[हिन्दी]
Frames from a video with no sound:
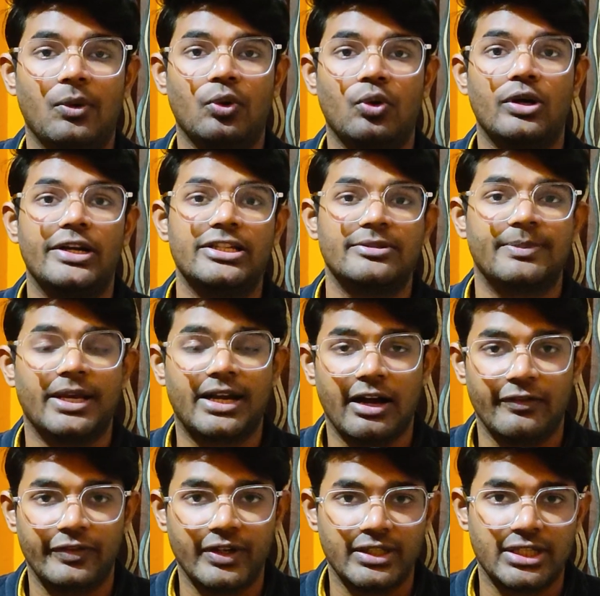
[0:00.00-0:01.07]
लोग को डिस्प्ले
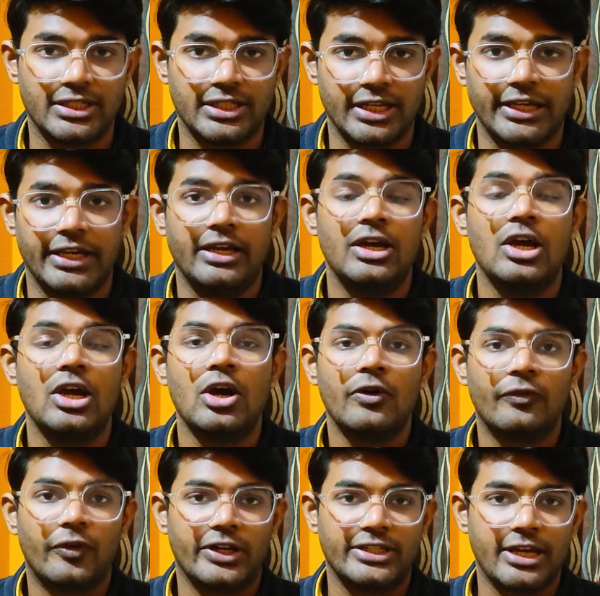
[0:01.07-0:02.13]
काफी अच्छा चाहिए
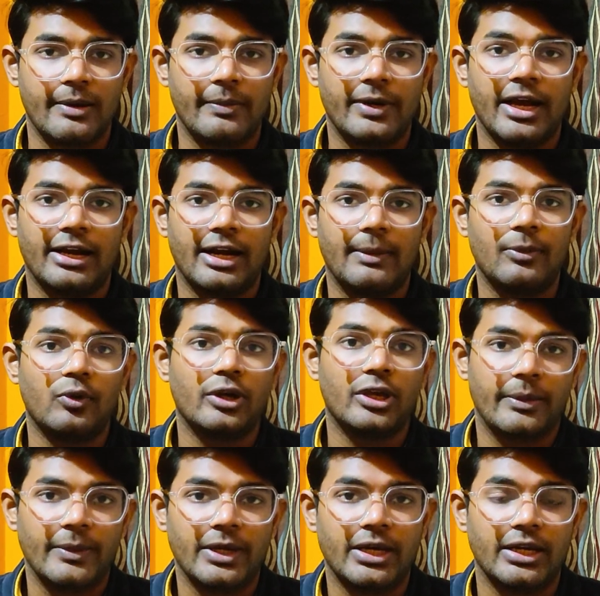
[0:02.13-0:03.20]
फॉर एग्जाम्पल अगर आप लोग को
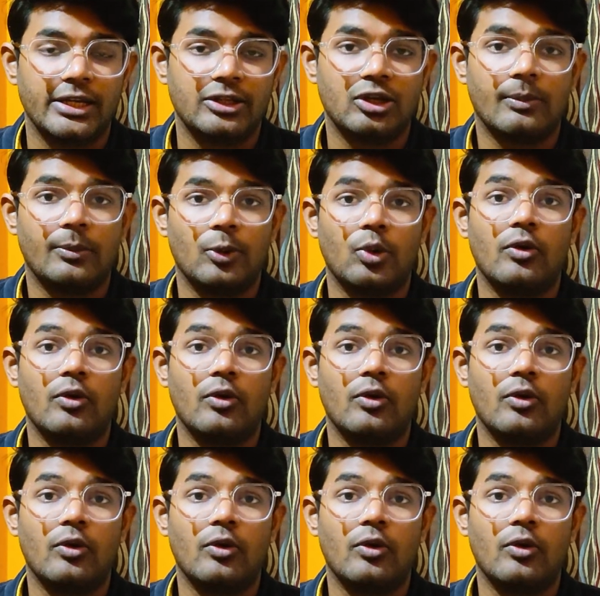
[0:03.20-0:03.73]
गेमिंग करनी है तो आप लोग